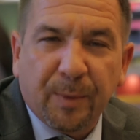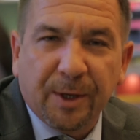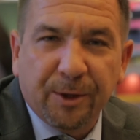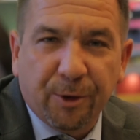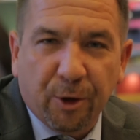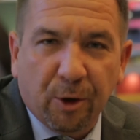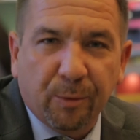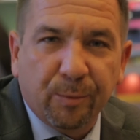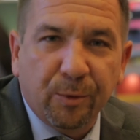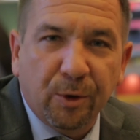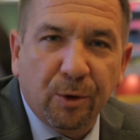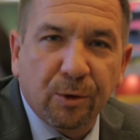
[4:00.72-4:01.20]

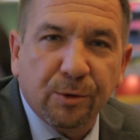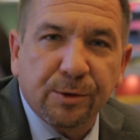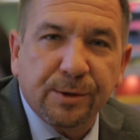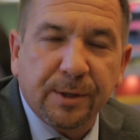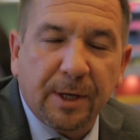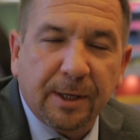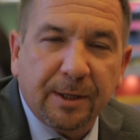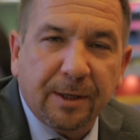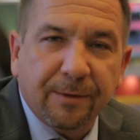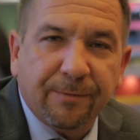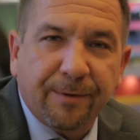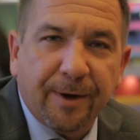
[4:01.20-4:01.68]
подробнее
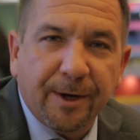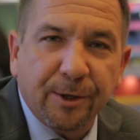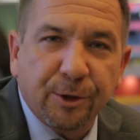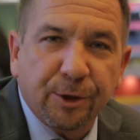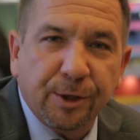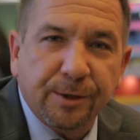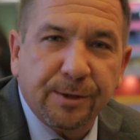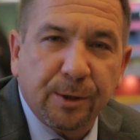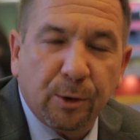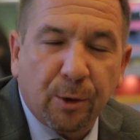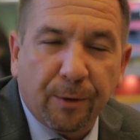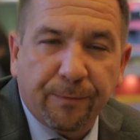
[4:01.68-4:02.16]
узнать о
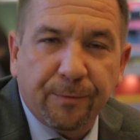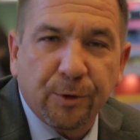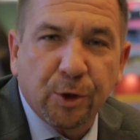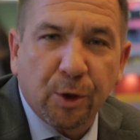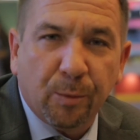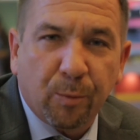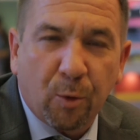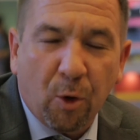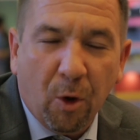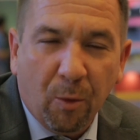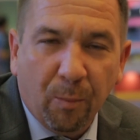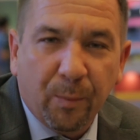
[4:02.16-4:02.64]
франшизе Coffee
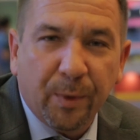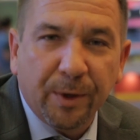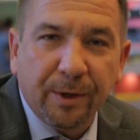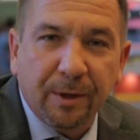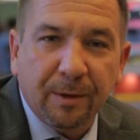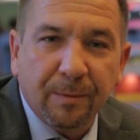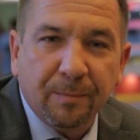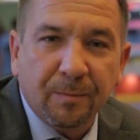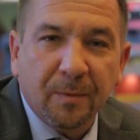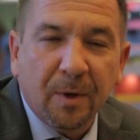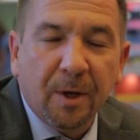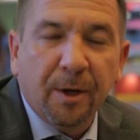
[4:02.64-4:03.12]
Shop
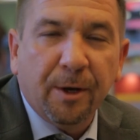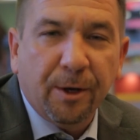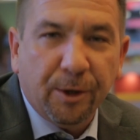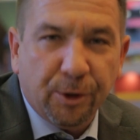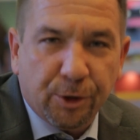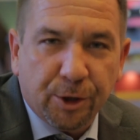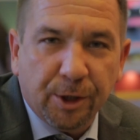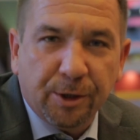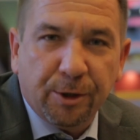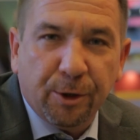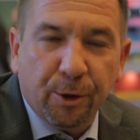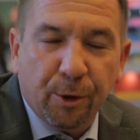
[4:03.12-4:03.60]
Company,
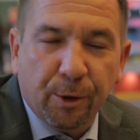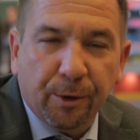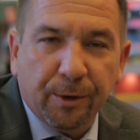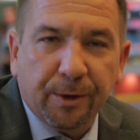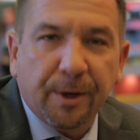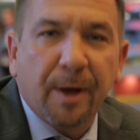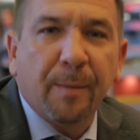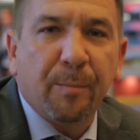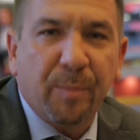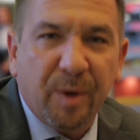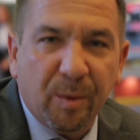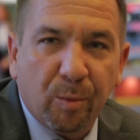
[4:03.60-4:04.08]
ищите ее
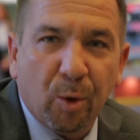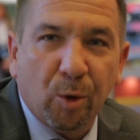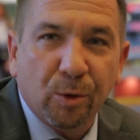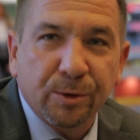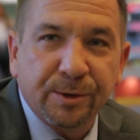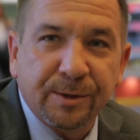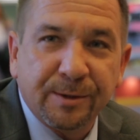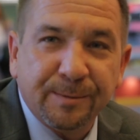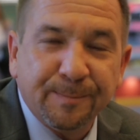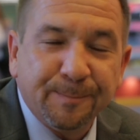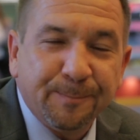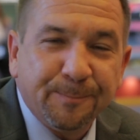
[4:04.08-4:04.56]
на
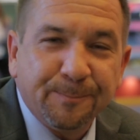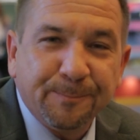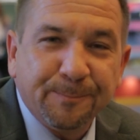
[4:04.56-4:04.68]
Bibos.